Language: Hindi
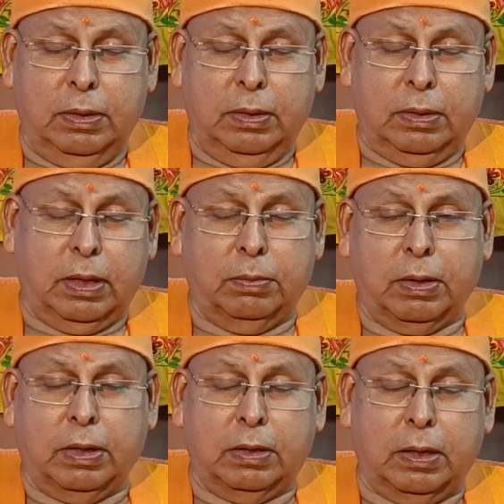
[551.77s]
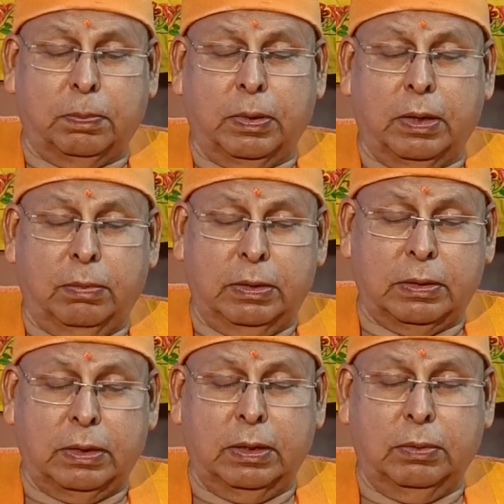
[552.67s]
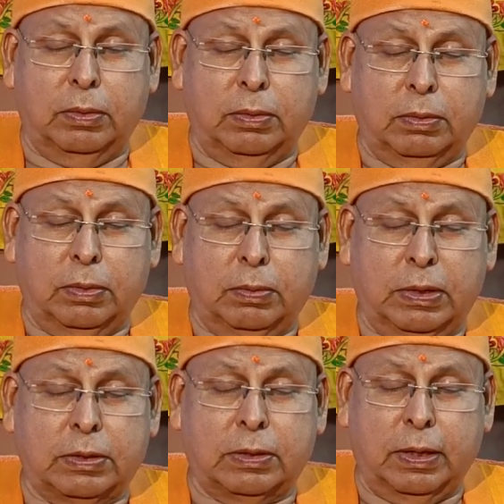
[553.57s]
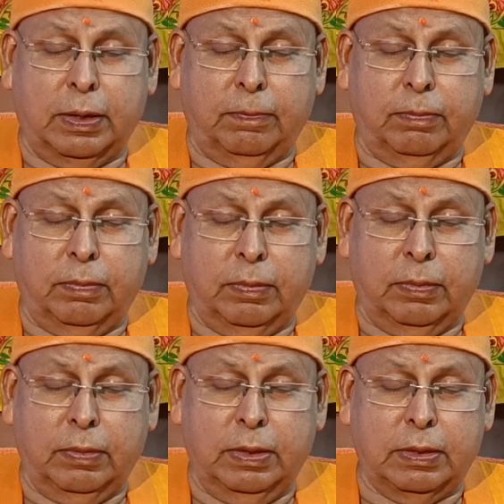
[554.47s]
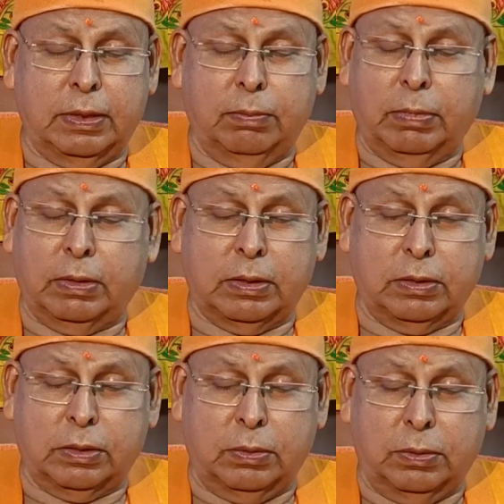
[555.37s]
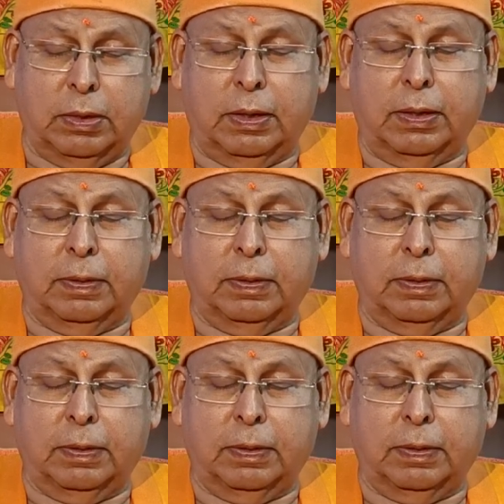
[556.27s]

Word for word: वक्त का थर्पल हमें सदैव हमको खींच रहा है इसीलिए मन चंचल हो जा रहा है